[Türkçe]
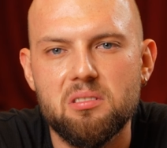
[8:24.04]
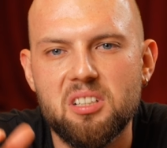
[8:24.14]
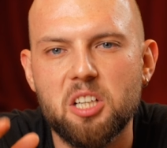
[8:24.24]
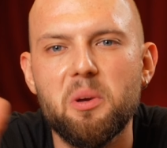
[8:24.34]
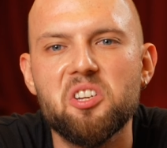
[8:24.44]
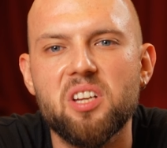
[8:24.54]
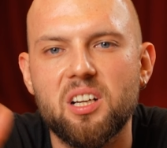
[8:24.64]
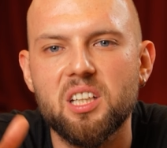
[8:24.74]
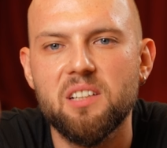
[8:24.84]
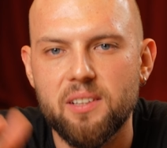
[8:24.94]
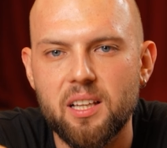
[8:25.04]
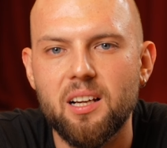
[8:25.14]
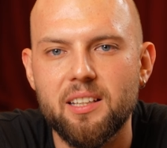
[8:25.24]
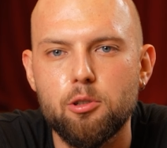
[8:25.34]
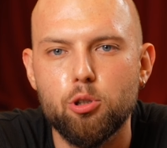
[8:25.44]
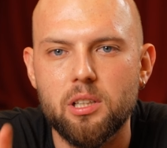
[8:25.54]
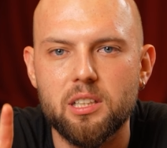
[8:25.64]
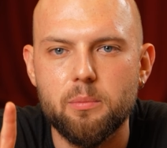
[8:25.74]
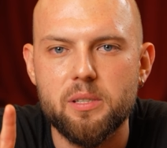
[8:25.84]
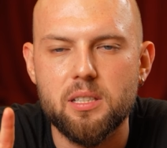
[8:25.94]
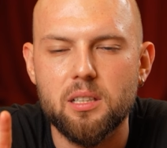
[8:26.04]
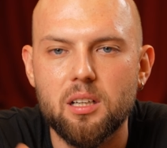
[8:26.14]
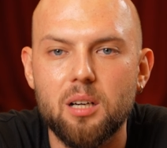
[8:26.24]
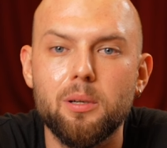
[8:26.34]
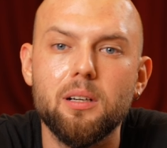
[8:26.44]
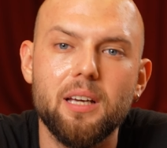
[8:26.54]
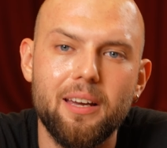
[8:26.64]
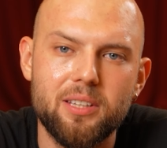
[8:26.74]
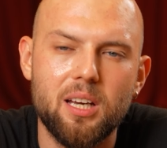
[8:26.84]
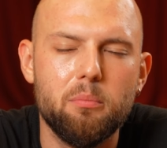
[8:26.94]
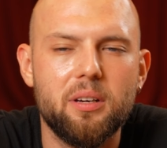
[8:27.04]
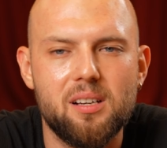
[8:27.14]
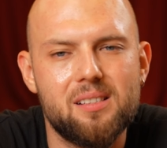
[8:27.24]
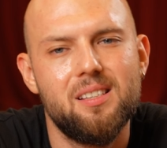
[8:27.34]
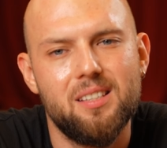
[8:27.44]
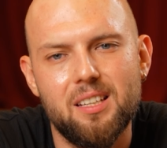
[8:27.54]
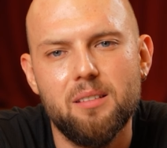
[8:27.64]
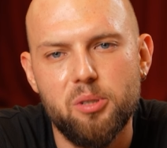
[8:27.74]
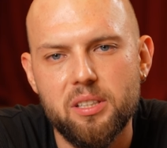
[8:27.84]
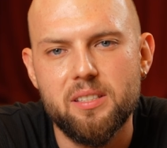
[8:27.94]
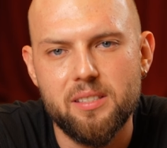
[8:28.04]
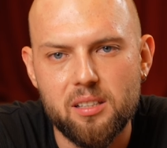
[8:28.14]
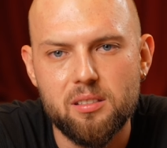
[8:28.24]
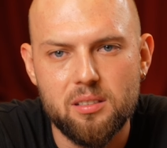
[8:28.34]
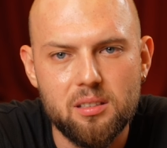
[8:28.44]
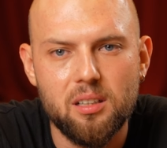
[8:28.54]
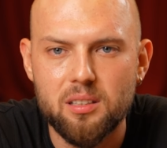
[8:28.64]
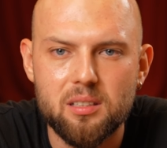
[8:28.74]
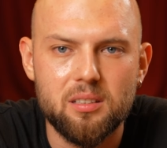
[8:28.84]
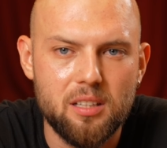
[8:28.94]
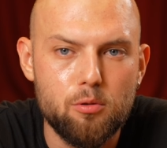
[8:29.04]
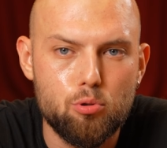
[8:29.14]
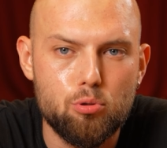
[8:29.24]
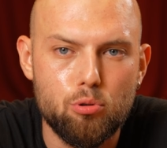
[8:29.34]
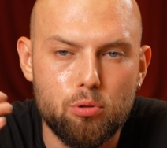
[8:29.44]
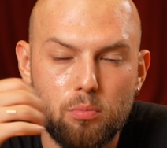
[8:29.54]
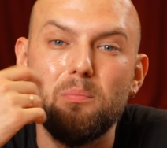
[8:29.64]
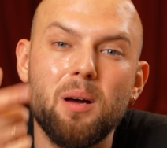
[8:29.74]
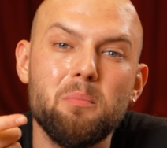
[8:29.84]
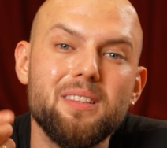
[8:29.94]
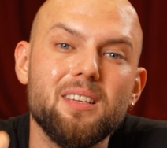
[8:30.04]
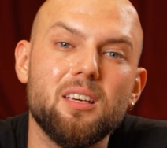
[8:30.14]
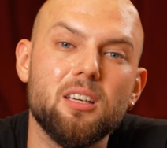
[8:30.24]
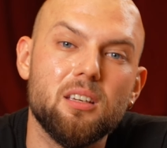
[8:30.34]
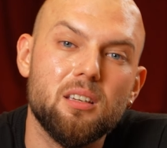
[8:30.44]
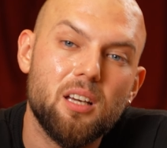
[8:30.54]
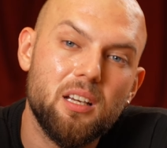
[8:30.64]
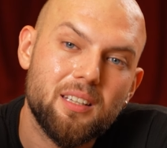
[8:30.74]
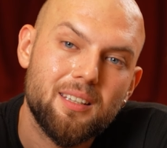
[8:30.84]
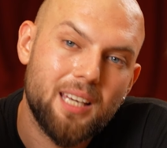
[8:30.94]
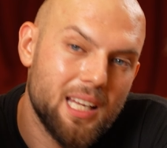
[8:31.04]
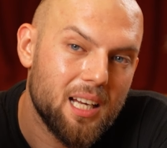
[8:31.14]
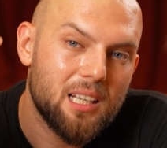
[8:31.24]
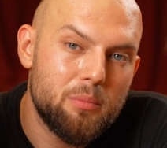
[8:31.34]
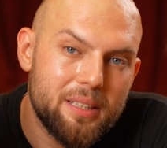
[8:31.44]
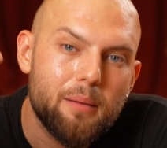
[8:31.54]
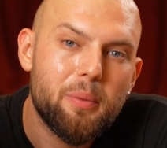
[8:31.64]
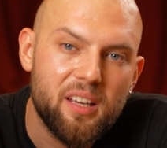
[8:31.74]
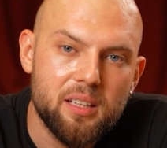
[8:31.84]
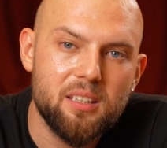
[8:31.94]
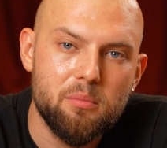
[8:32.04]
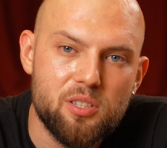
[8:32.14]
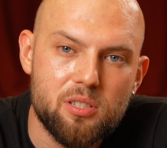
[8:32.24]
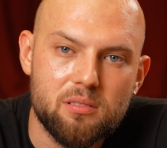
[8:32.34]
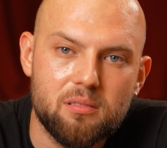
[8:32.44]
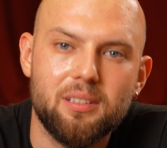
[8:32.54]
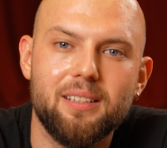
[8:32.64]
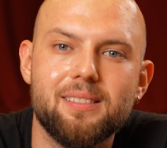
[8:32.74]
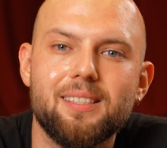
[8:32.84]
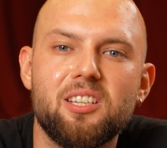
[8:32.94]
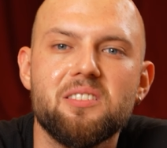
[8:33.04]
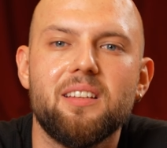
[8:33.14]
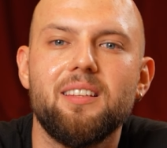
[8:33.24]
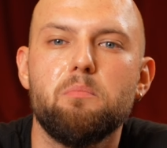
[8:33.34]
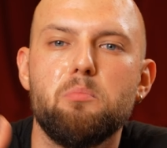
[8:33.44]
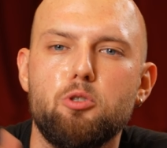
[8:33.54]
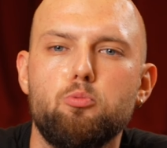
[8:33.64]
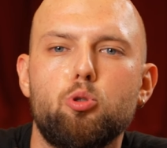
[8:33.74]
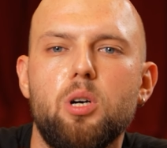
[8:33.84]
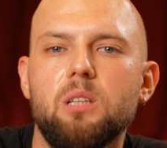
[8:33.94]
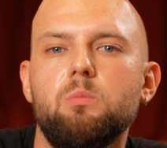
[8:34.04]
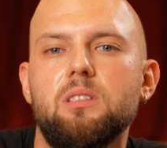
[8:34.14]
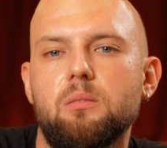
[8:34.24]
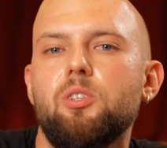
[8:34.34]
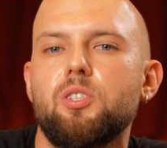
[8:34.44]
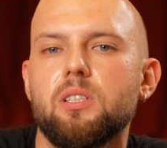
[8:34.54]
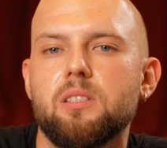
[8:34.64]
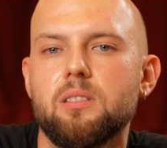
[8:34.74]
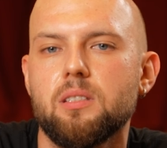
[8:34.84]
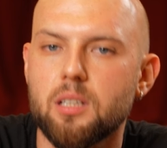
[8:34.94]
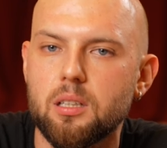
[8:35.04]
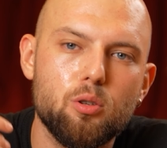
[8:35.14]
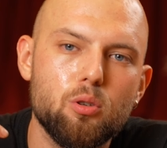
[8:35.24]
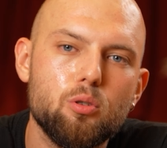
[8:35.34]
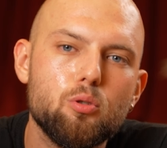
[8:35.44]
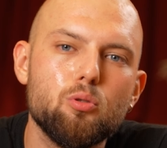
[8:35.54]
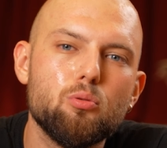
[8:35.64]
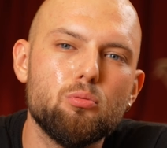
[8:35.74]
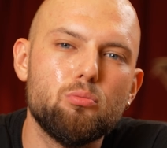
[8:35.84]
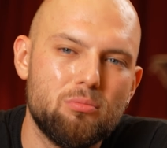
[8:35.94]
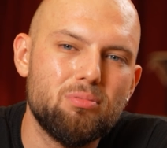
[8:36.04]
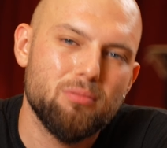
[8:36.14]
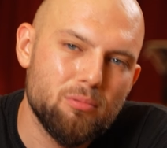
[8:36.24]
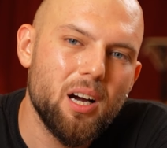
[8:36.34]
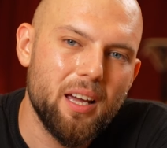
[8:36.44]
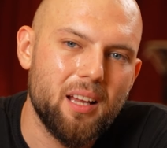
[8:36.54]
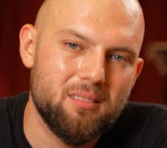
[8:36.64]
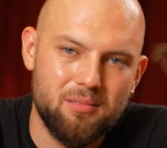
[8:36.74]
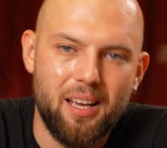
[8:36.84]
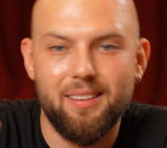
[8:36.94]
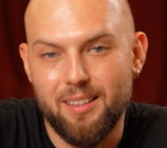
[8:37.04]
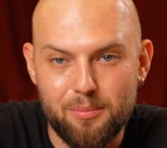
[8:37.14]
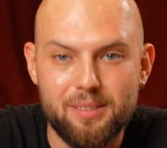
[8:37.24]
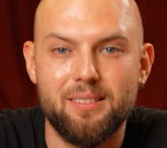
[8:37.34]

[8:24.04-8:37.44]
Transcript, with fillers: 45 dakikada falan hallediyorlardı mesela. Ama evde yapmaya kalksan yine bir iki saatini alır diye düşünüyorum. Ben bir de hani kel de beğendiğim için hani saça zaten mecbur kalmadığım için aslında. Daha kolayına geldi aynen ya dedim